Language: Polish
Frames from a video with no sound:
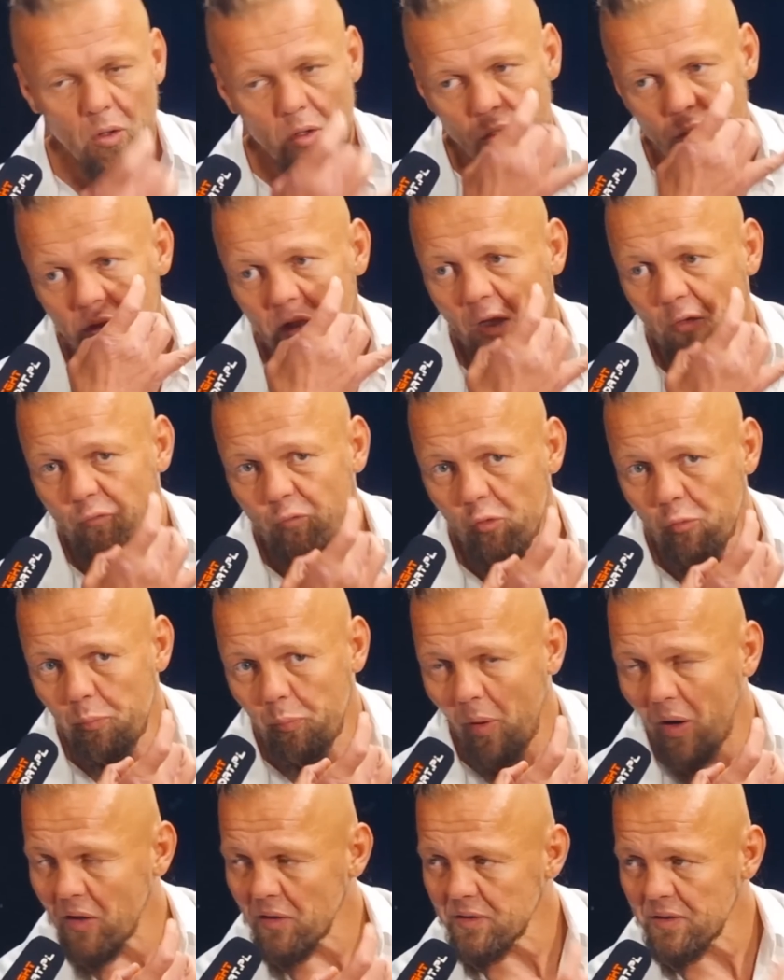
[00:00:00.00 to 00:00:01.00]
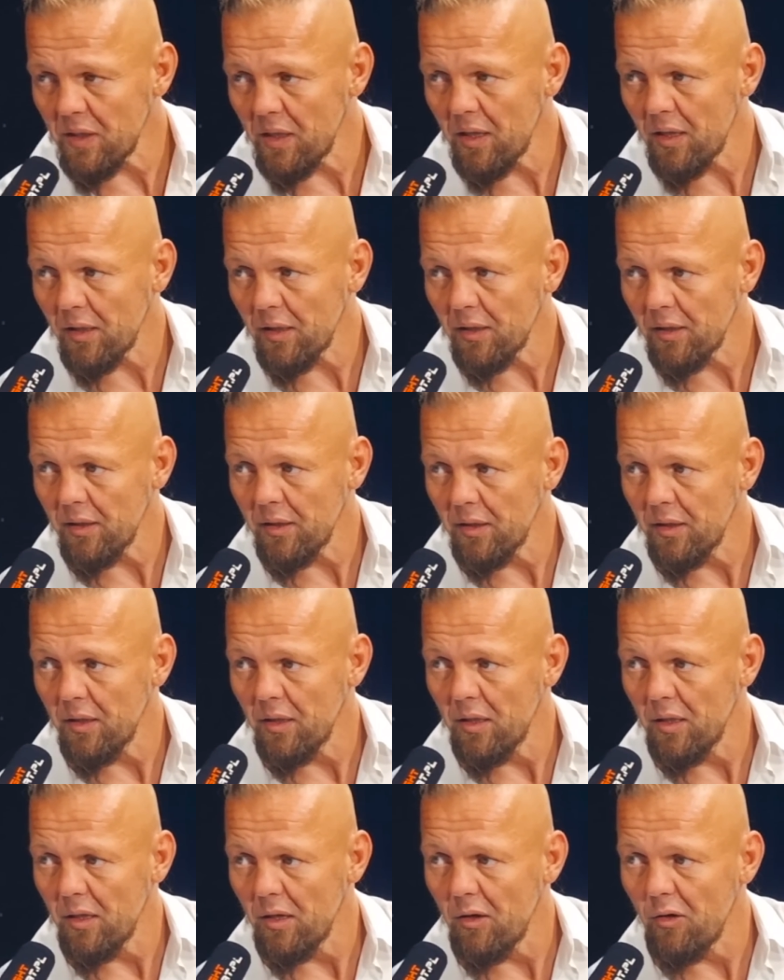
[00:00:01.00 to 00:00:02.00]
Na dwóch palcach
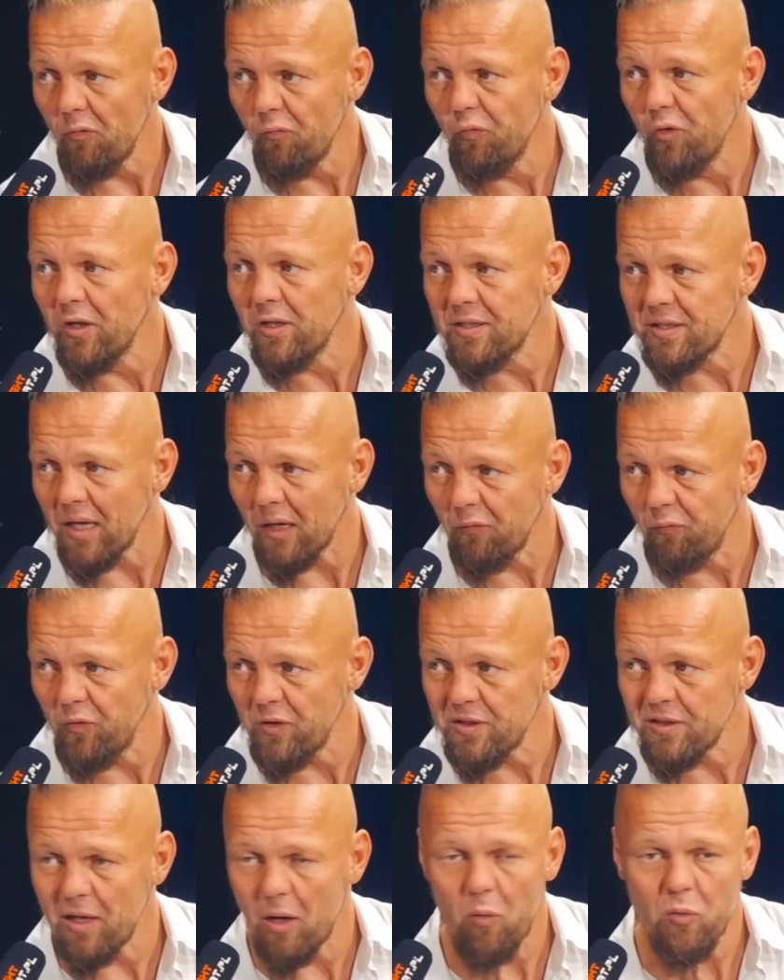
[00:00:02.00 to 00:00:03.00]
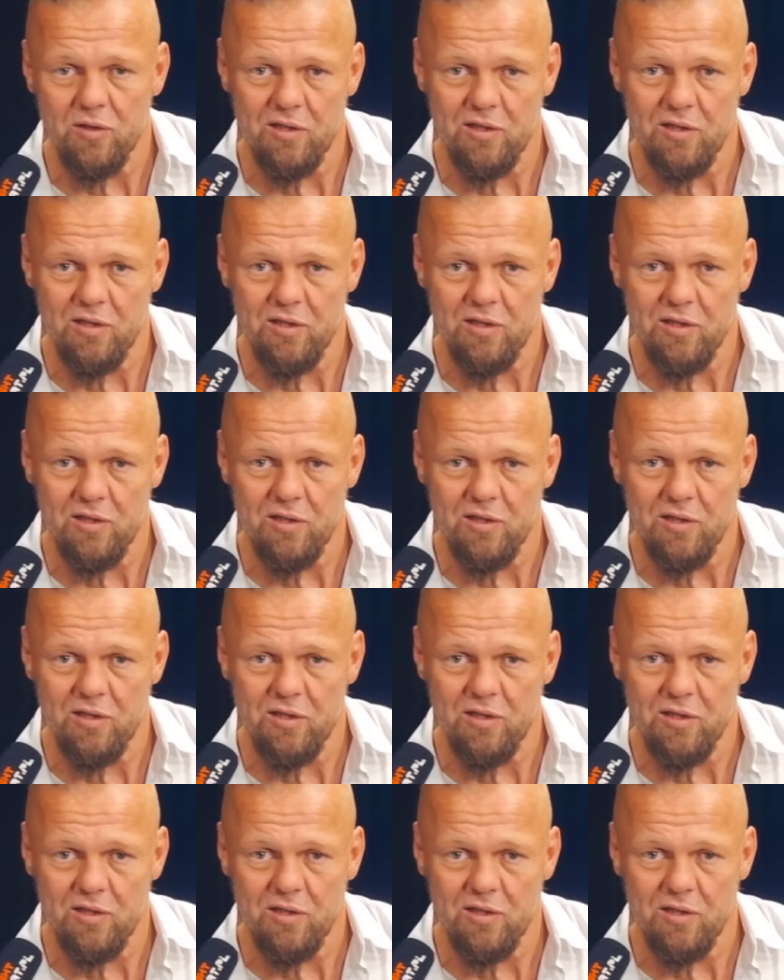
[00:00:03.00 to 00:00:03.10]
wilk zagwizdał,